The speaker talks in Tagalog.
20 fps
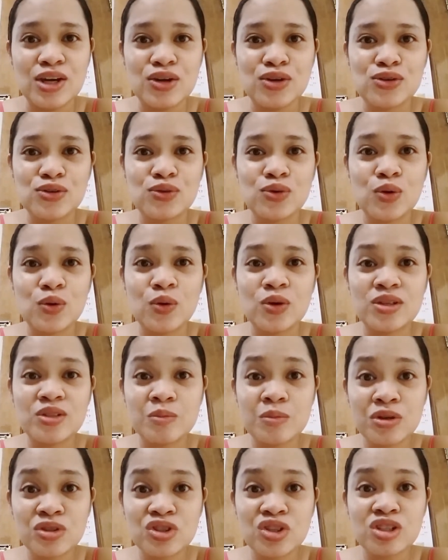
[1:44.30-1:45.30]
So, as
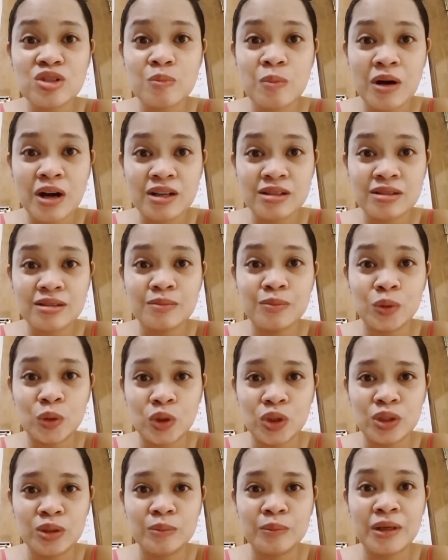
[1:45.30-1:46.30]
much as possible,
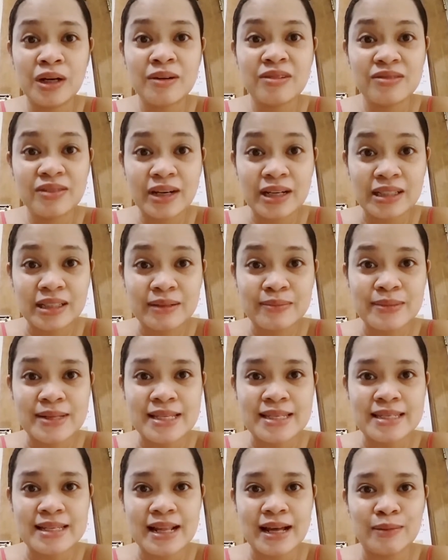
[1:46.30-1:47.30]
mga vitamins
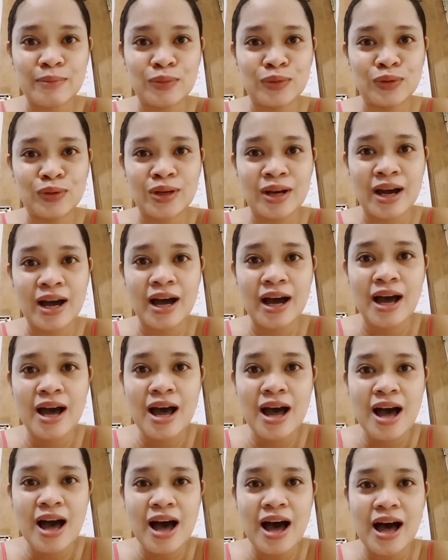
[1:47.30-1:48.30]
lang muna
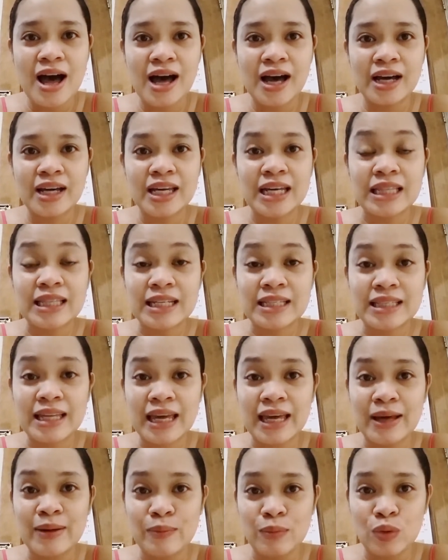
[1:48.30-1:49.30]
ang
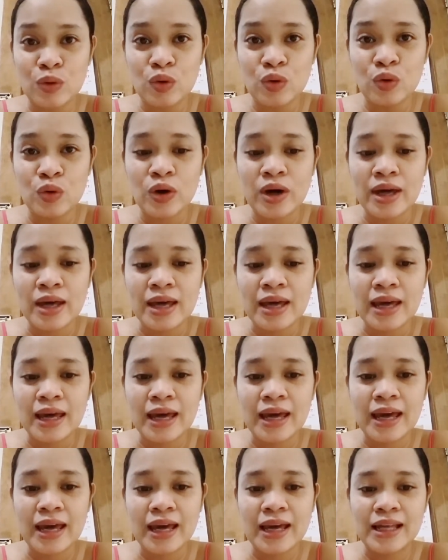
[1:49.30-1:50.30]
iti-take mo.
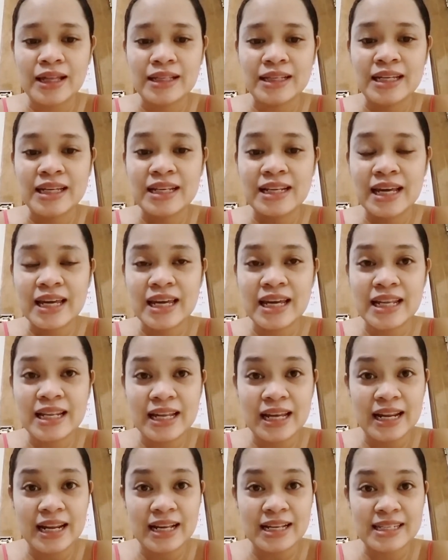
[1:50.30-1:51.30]
And hinahinay
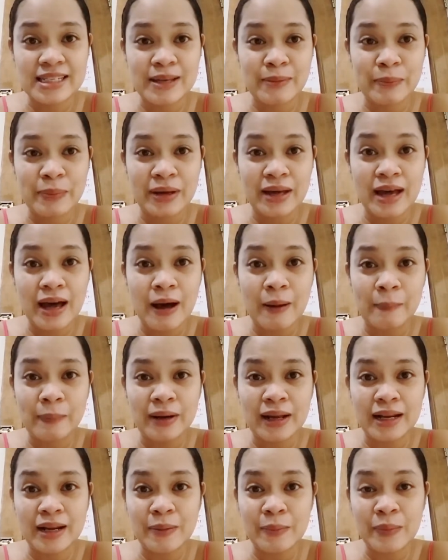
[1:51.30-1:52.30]
lang sa pag-apply
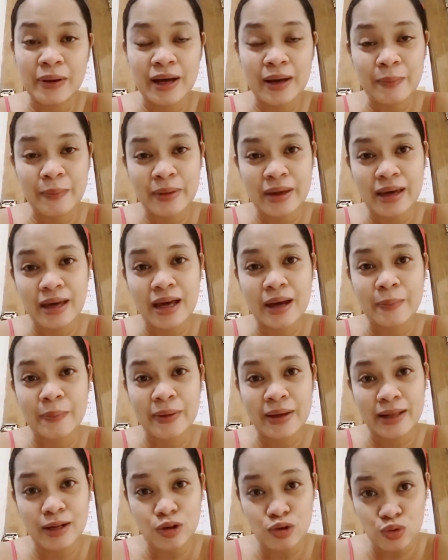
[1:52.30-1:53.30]
ng mga makeup
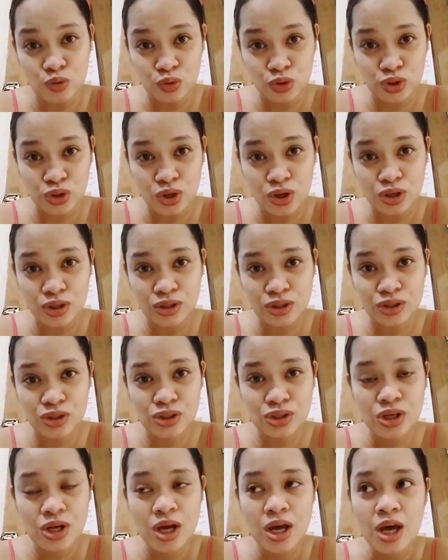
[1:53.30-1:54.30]
and lotion.
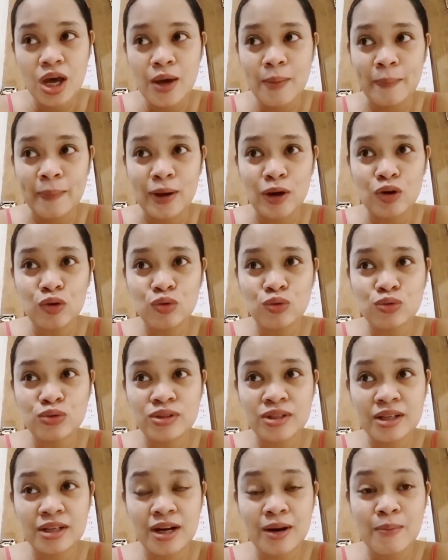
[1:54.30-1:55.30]
Pero kung sa
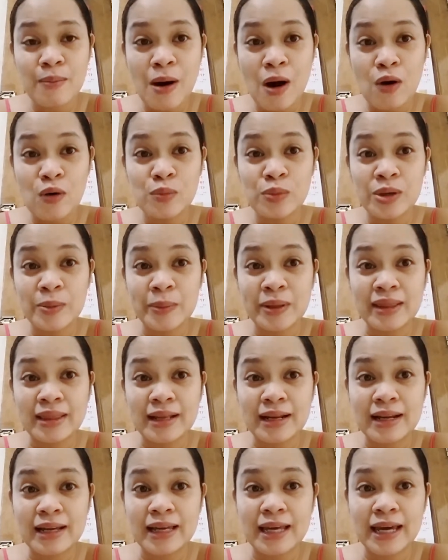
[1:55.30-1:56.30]
trabaho naman
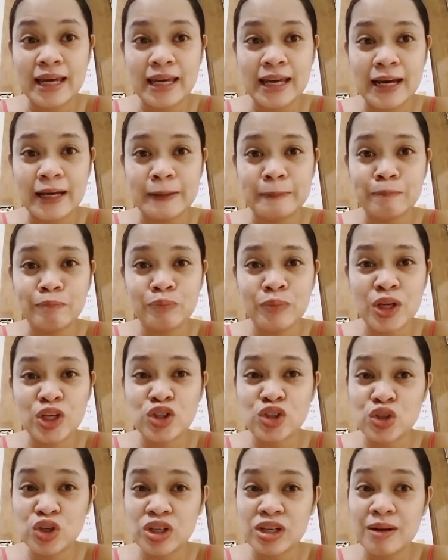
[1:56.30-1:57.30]
talaga yan, make
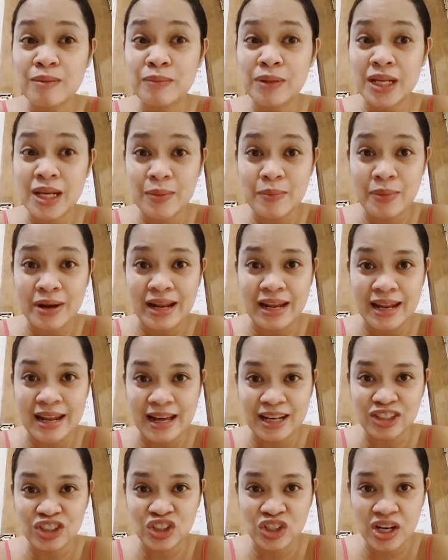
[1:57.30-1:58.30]
sure na minimal lang
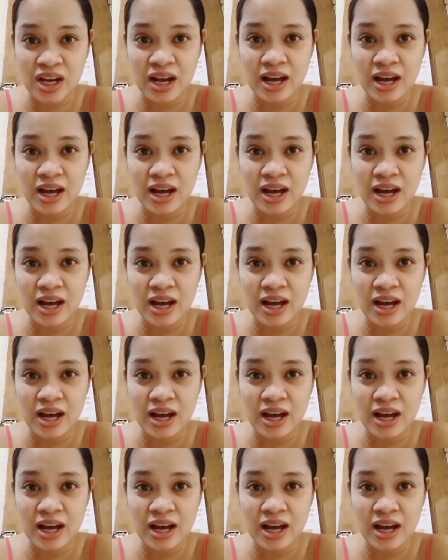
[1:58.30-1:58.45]
siya.